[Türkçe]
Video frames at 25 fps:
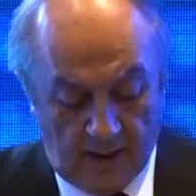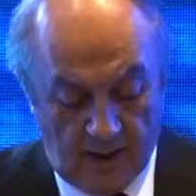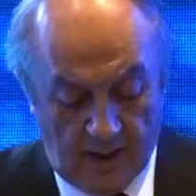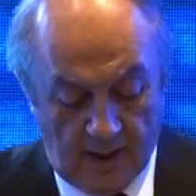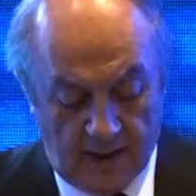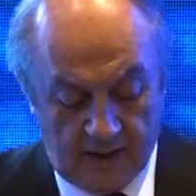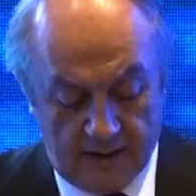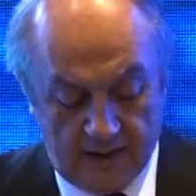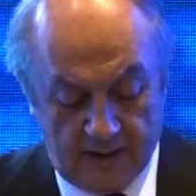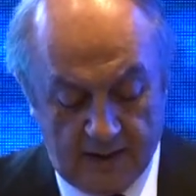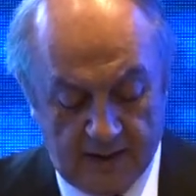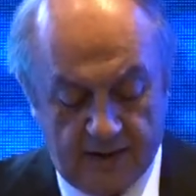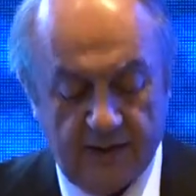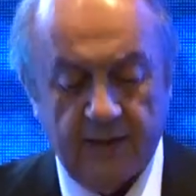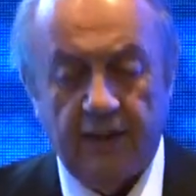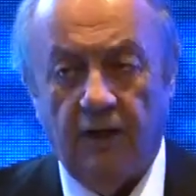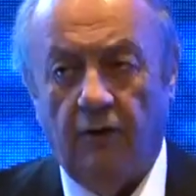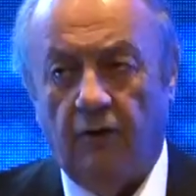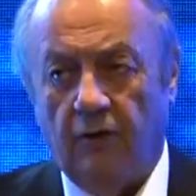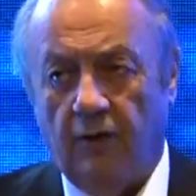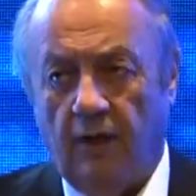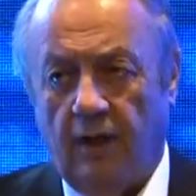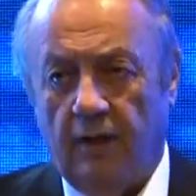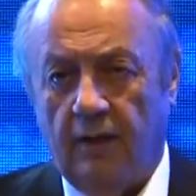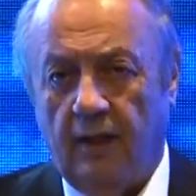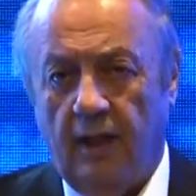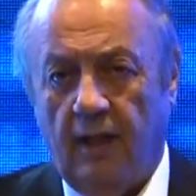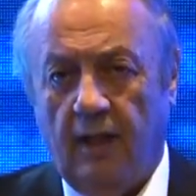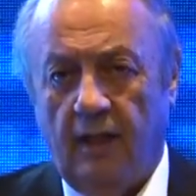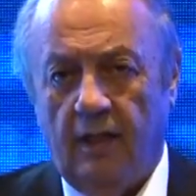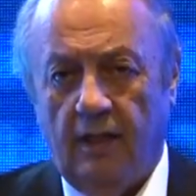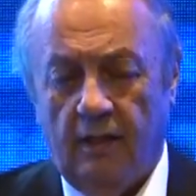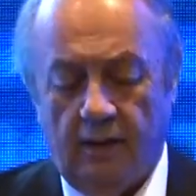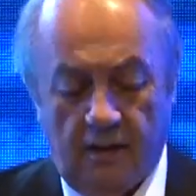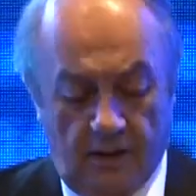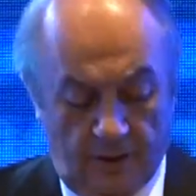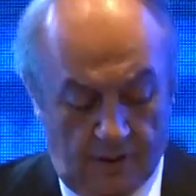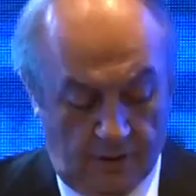eskisine
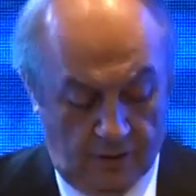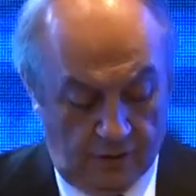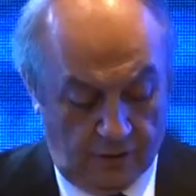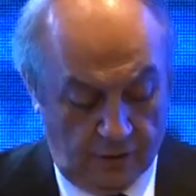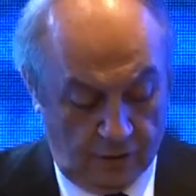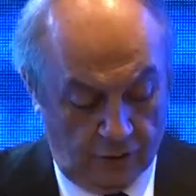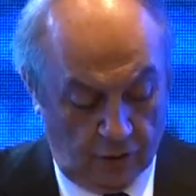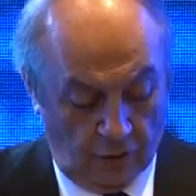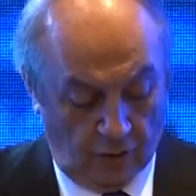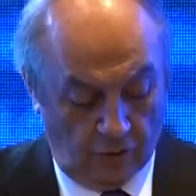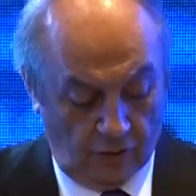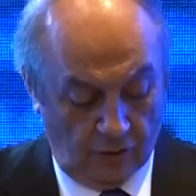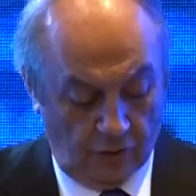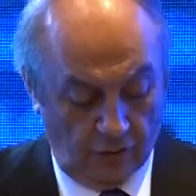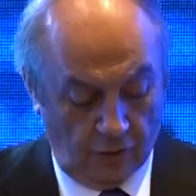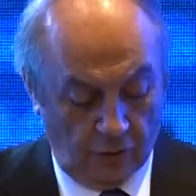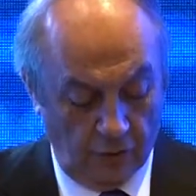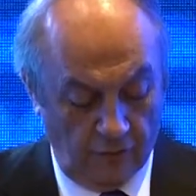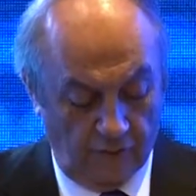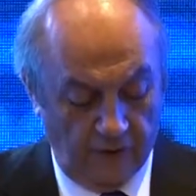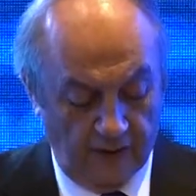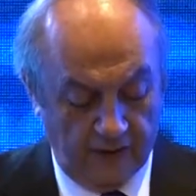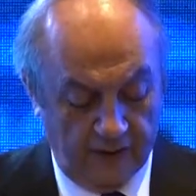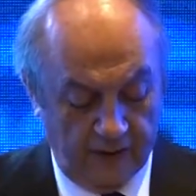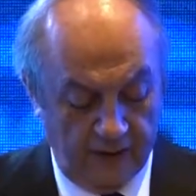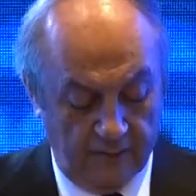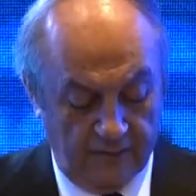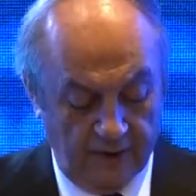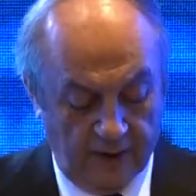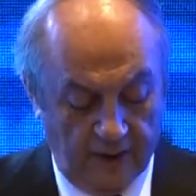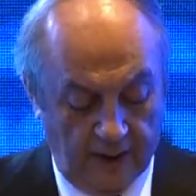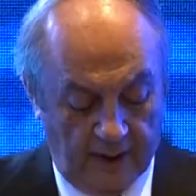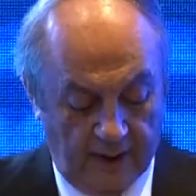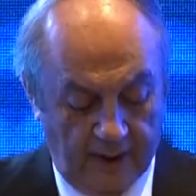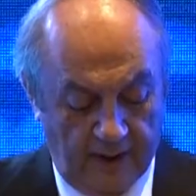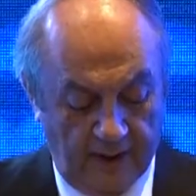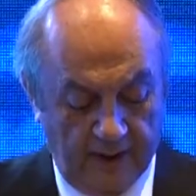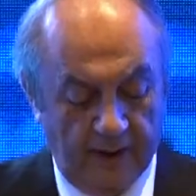oranla çok kuvvetli bir
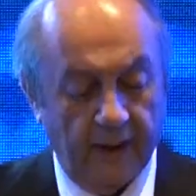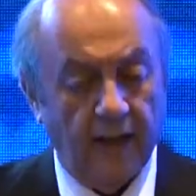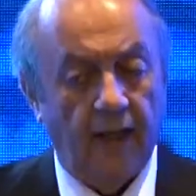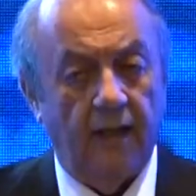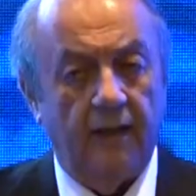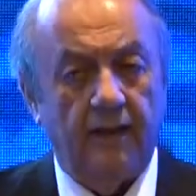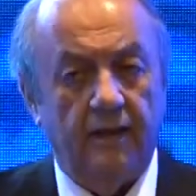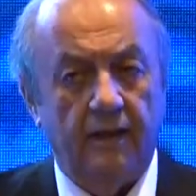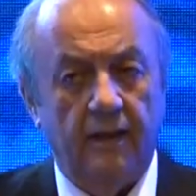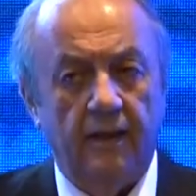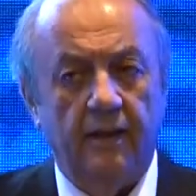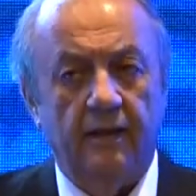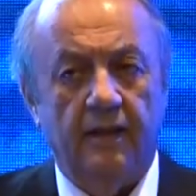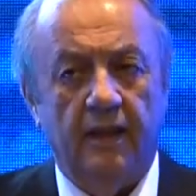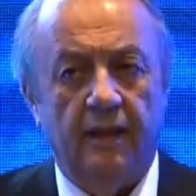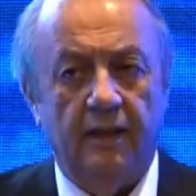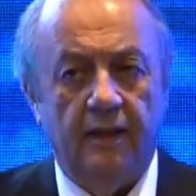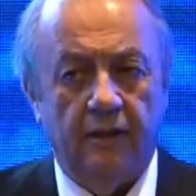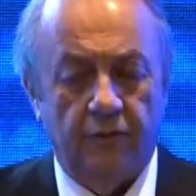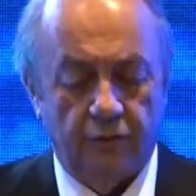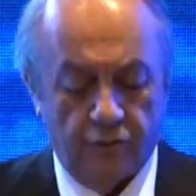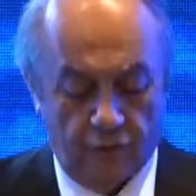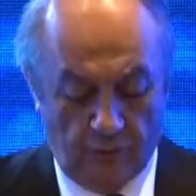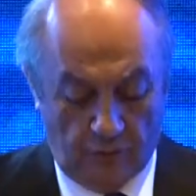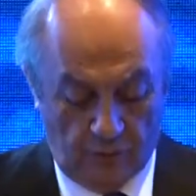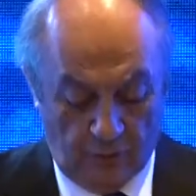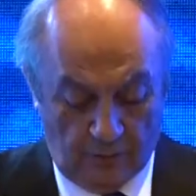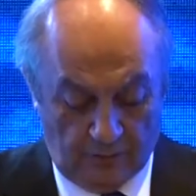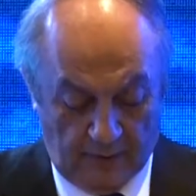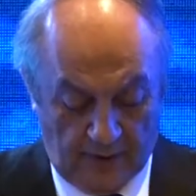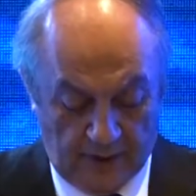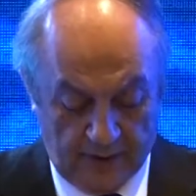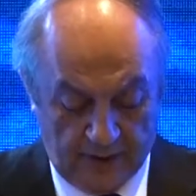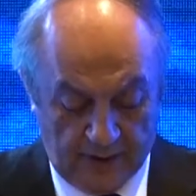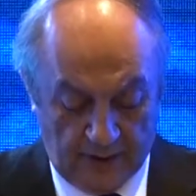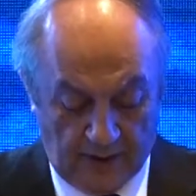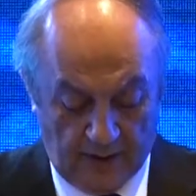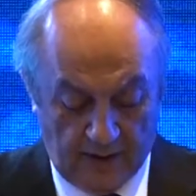hale geldiği yeni
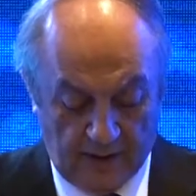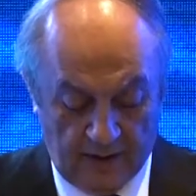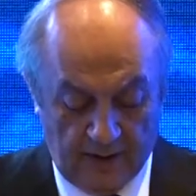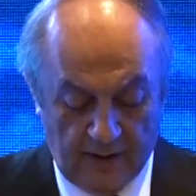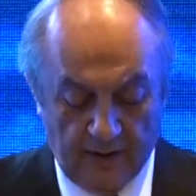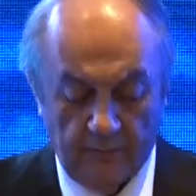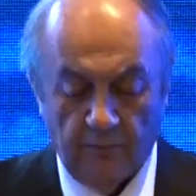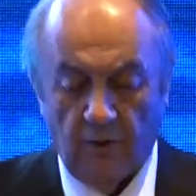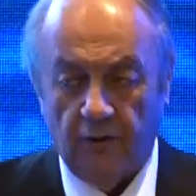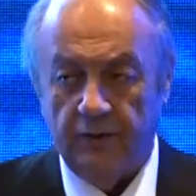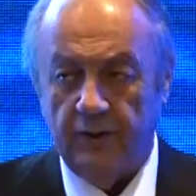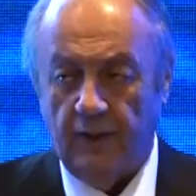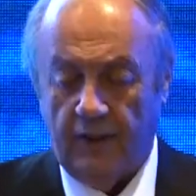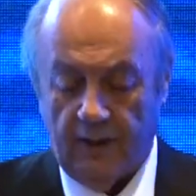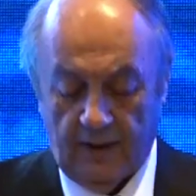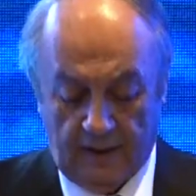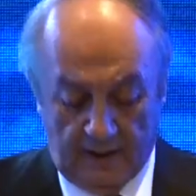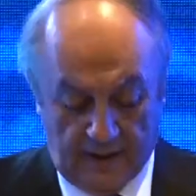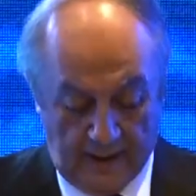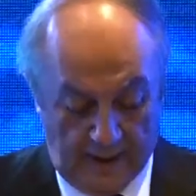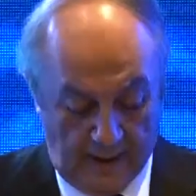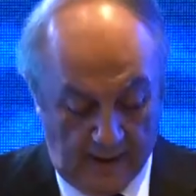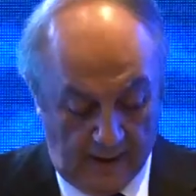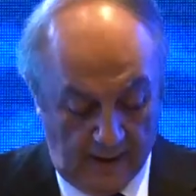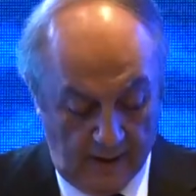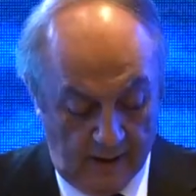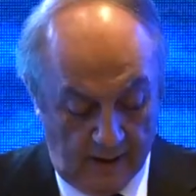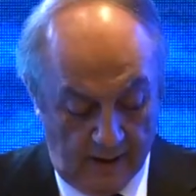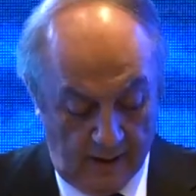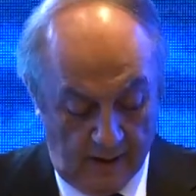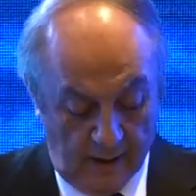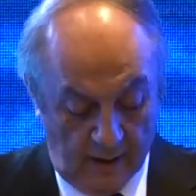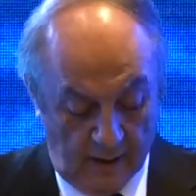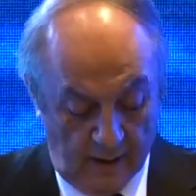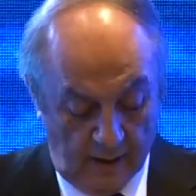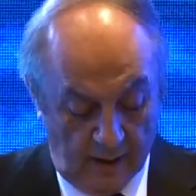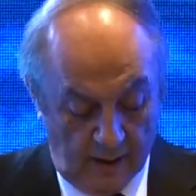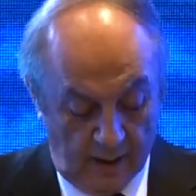Cumhurbaşkanlığı modelinde
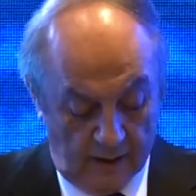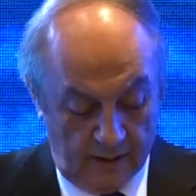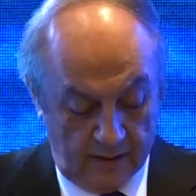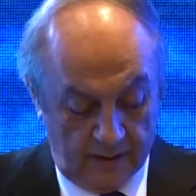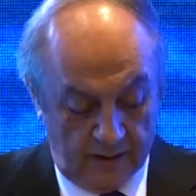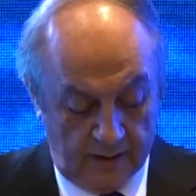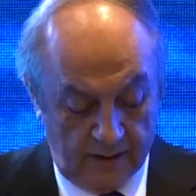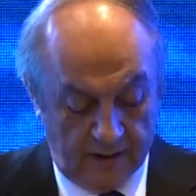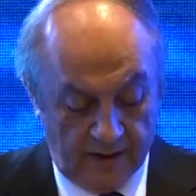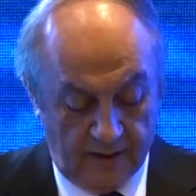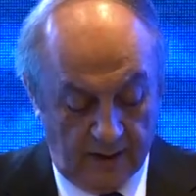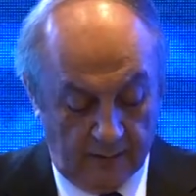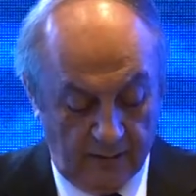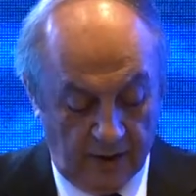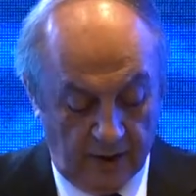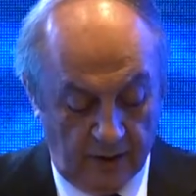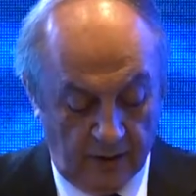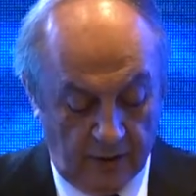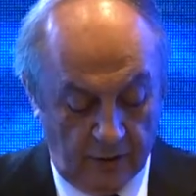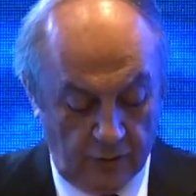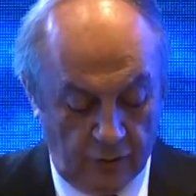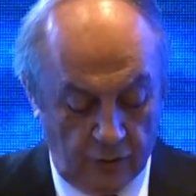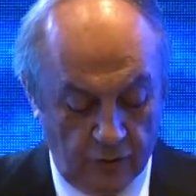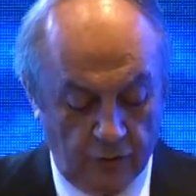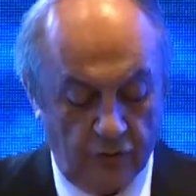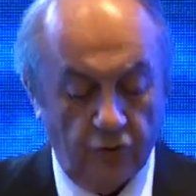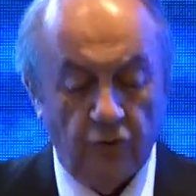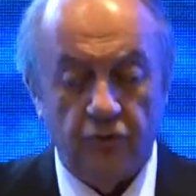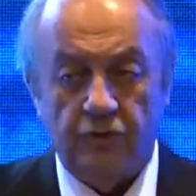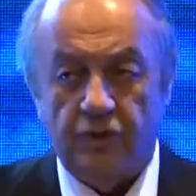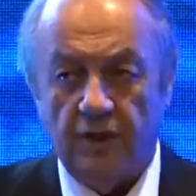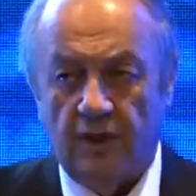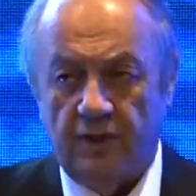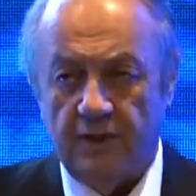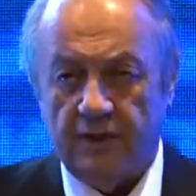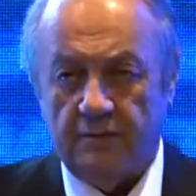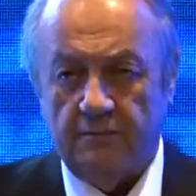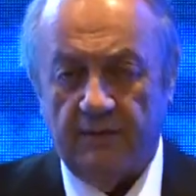sistemin düzgün
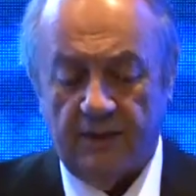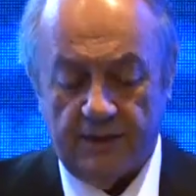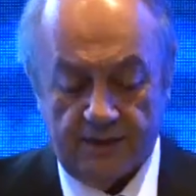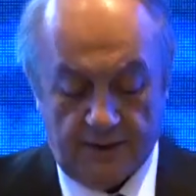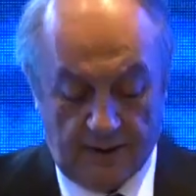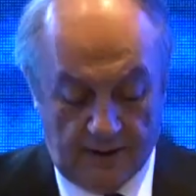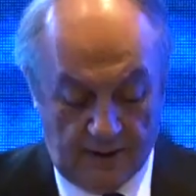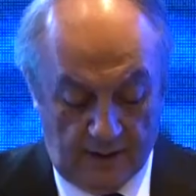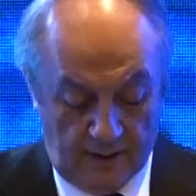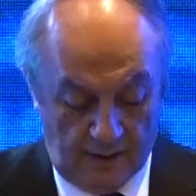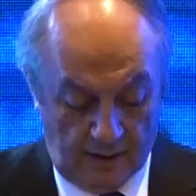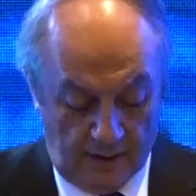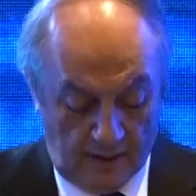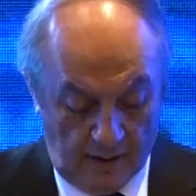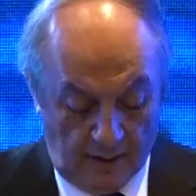çalışması,